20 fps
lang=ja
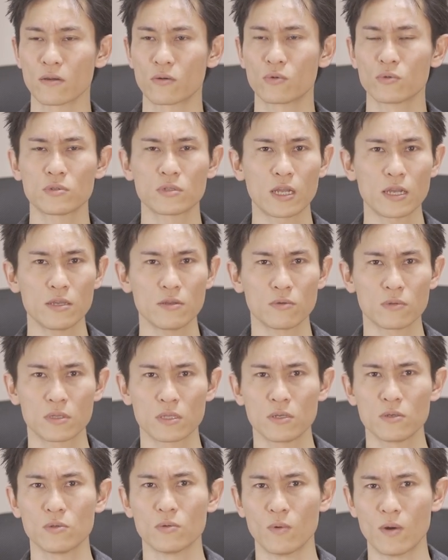この内容っ
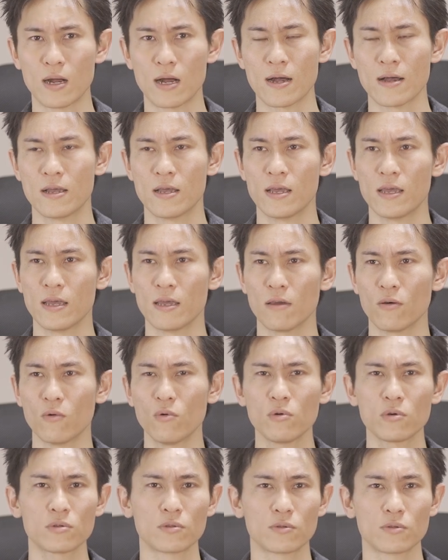ていうのは
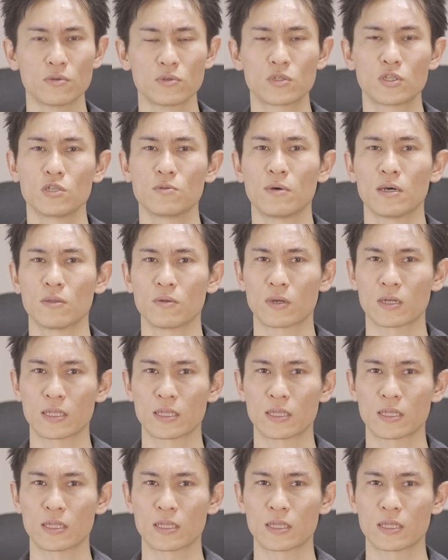多くの YouTuber の